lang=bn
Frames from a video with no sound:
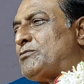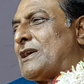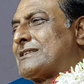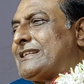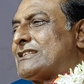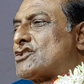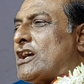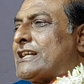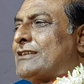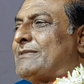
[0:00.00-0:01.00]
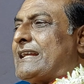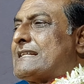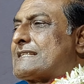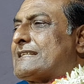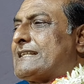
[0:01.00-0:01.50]
পরদিন সকালবেলা
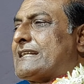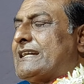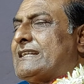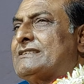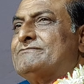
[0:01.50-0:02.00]
এসে দেখে